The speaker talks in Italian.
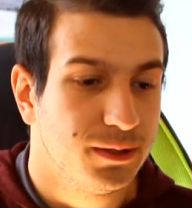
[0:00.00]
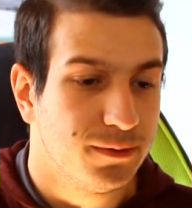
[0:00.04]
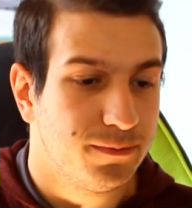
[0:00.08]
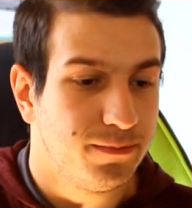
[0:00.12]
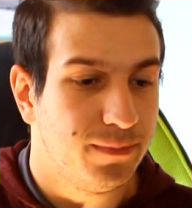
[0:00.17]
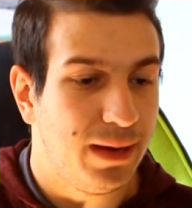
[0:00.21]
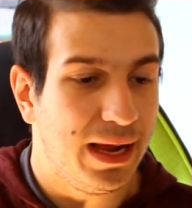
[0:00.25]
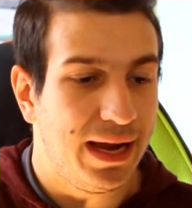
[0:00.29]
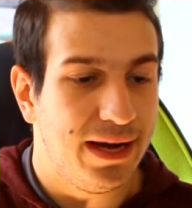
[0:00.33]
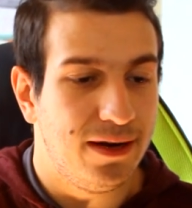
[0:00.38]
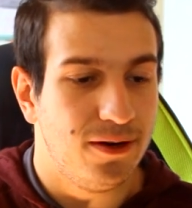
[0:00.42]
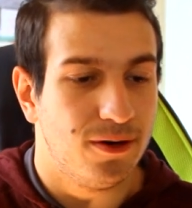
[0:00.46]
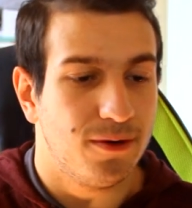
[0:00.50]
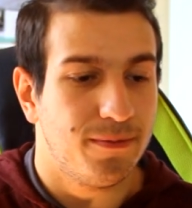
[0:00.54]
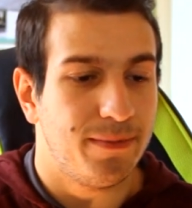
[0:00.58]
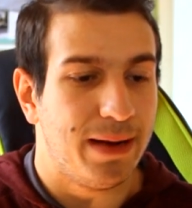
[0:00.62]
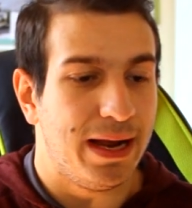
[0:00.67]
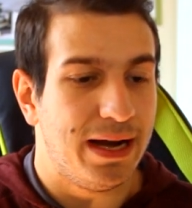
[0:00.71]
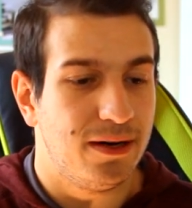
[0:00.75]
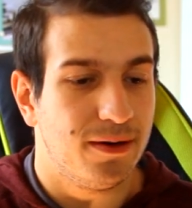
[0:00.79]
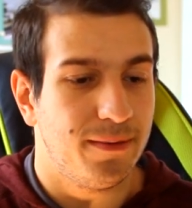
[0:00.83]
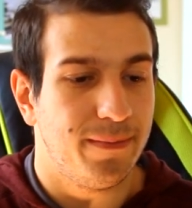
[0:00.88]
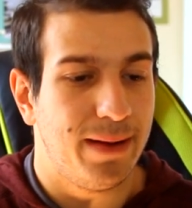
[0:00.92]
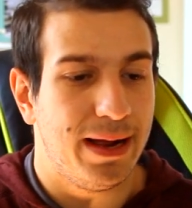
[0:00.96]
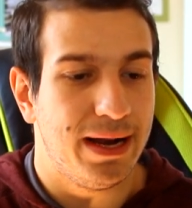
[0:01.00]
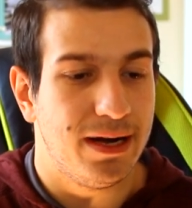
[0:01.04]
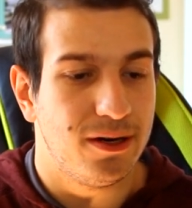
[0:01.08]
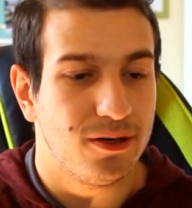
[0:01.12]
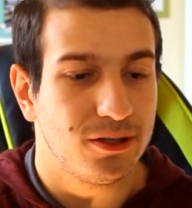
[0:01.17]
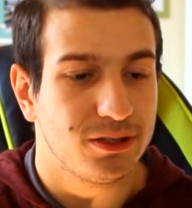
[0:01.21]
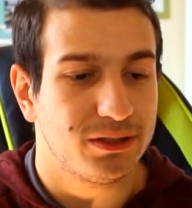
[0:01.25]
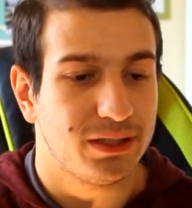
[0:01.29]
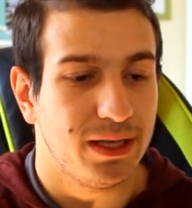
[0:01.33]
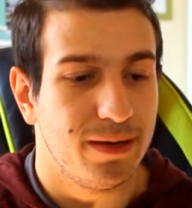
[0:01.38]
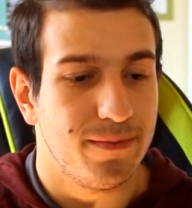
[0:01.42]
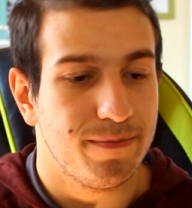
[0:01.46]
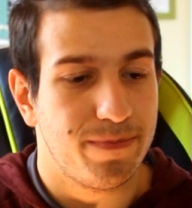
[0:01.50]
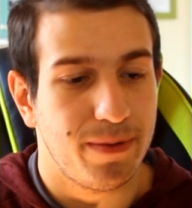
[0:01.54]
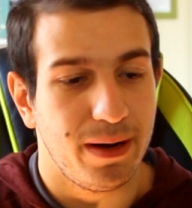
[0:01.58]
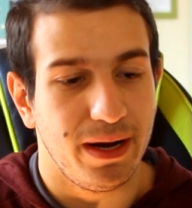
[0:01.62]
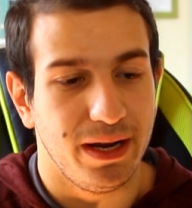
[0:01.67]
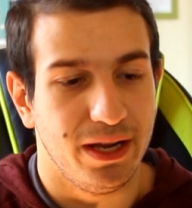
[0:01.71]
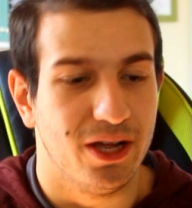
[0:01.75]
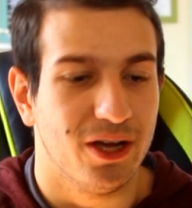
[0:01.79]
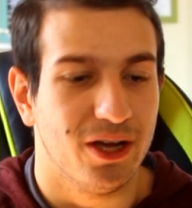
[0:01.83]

bello, bello, bello, sempre io